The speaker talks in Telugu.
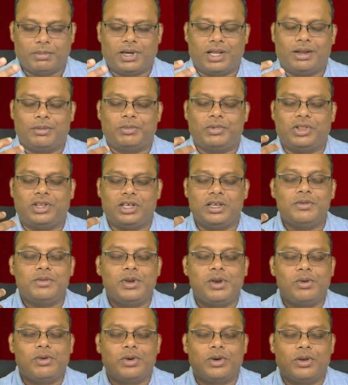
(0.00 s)
మనము
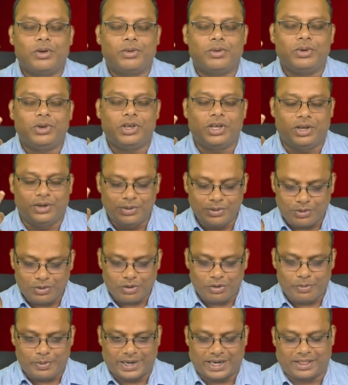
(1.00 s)
దేవుని కొరకు
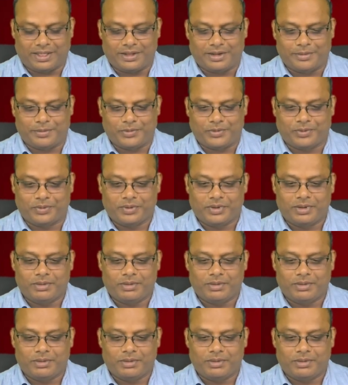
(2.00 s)
ఎన్నుకోబడతాము